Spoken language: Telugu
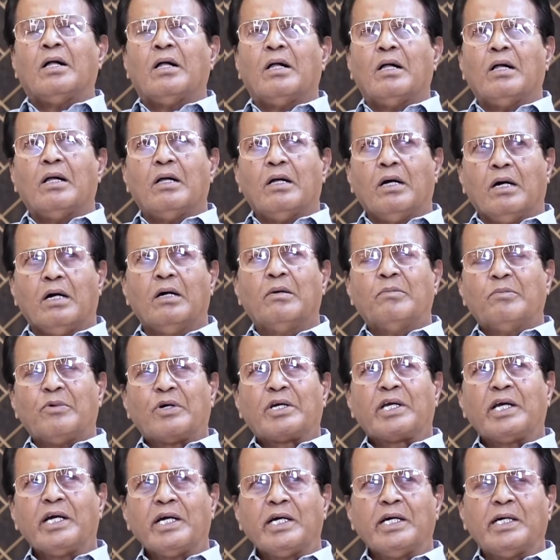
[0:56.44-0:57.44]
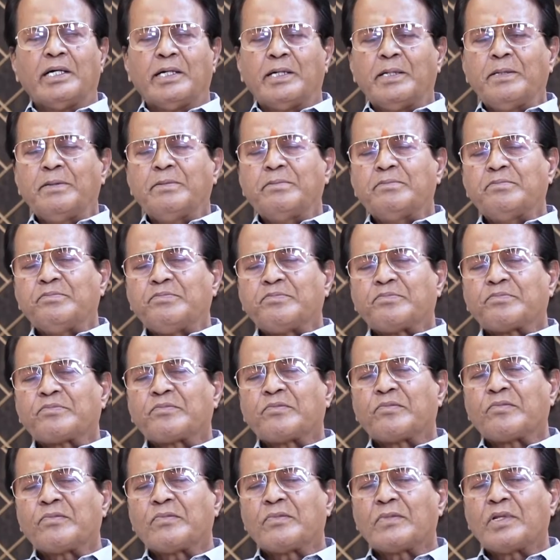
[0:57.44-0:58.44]
ఏం చెప్తారు ముఖ్యంగా
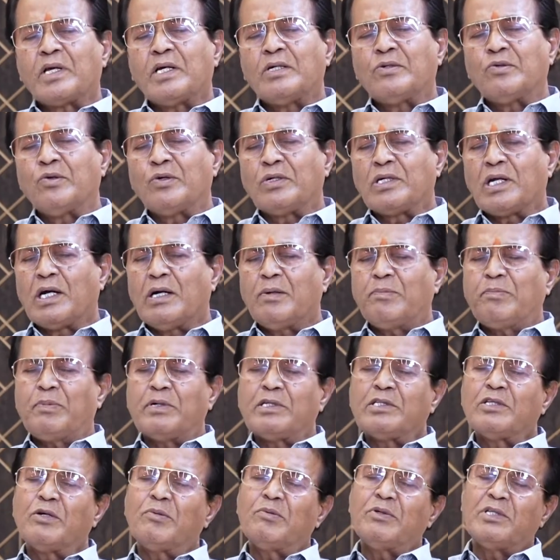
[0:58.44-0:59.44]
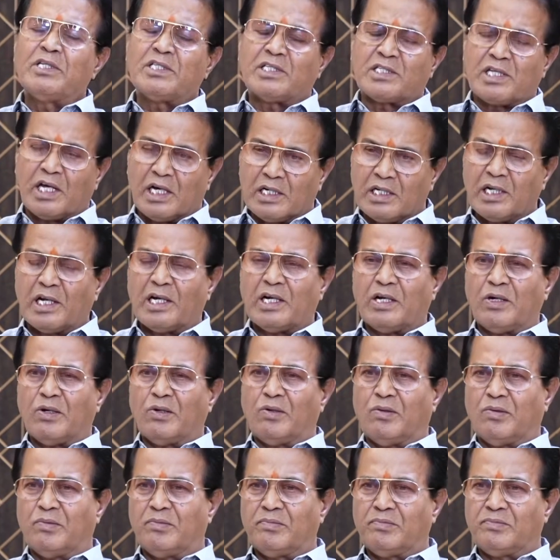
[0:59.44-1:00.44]
నూట పంతొమ్మిది
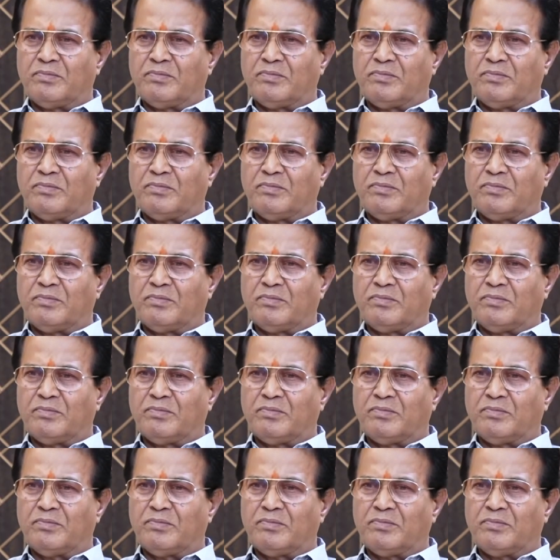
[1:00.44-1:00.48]
స్థానాలలో